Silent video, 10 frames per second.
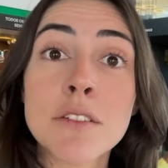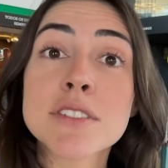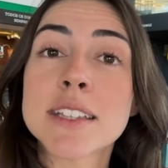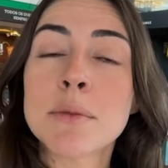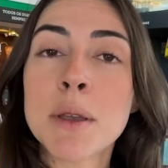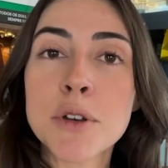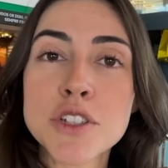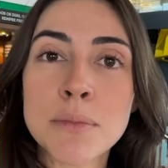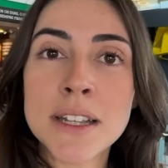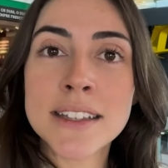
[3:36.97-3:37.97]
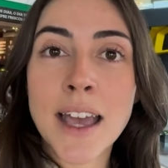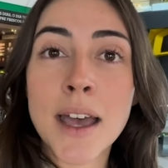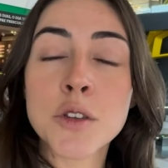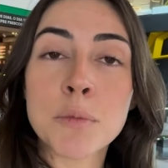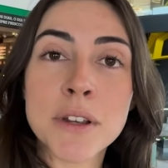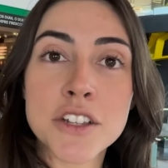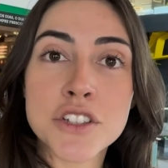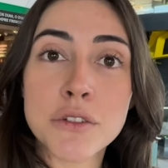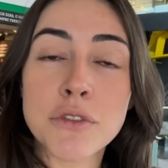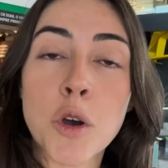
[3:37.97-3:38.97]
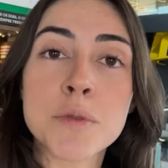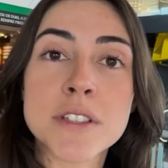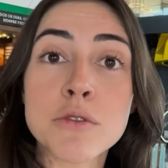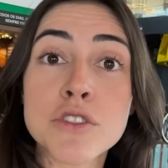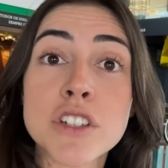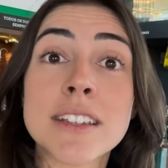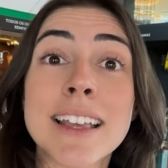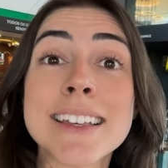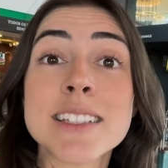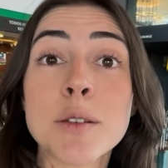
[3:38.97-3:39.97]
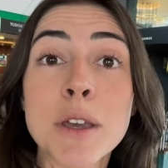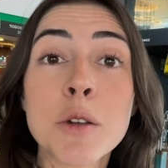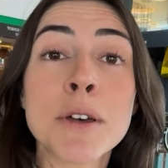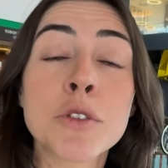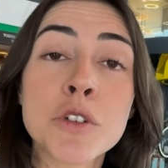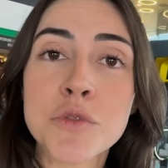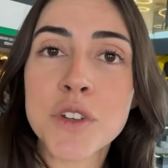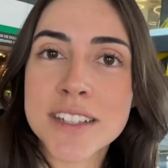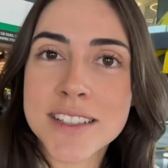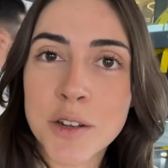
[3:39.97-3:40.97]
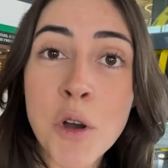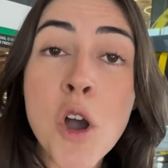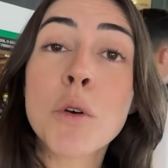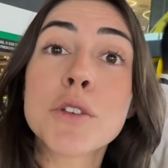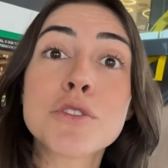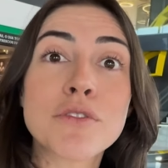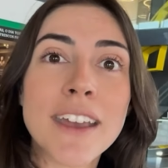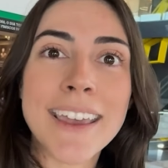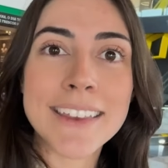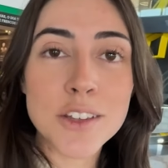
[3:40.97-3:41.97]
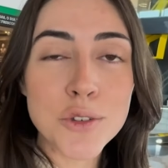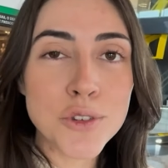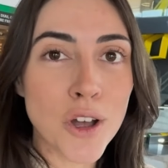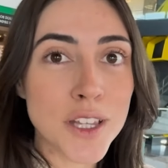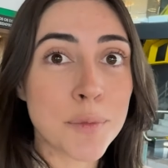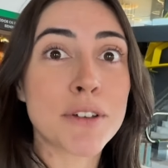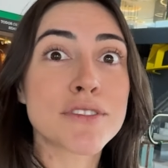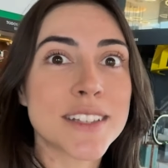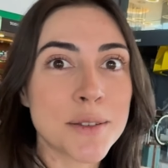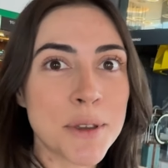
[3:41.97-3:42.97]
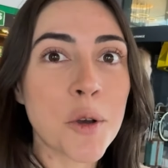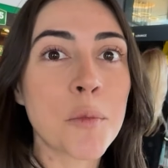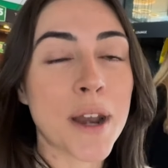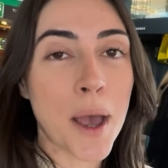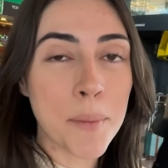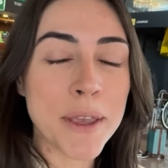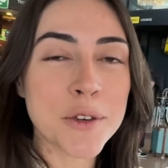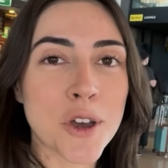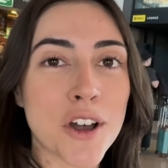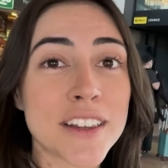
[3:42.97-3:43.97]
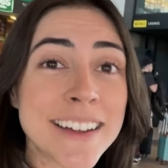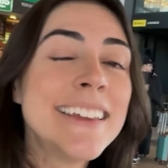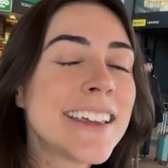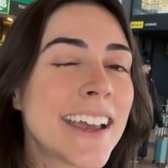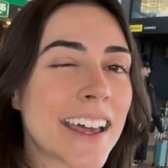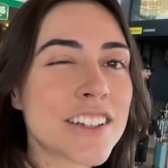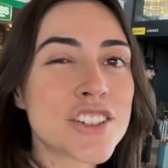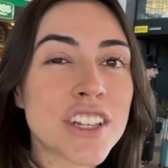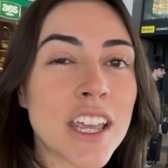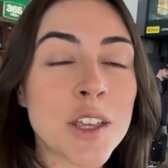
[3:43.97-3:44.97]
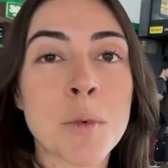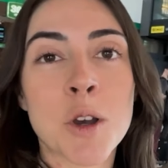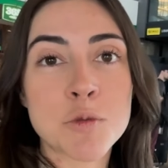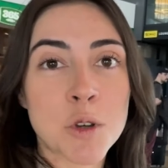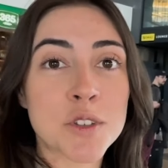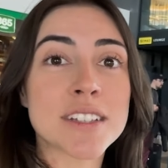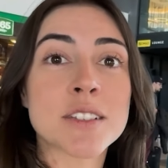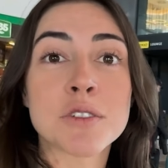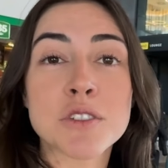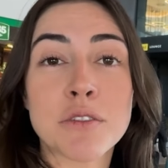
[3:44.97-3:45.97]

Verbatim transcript: e você também pode habilitar no aplicativo a opção de receber uma notificação quando tiver queda do dólar para você também comprar bem o dólar e garantir aí uma ótima cotação nessa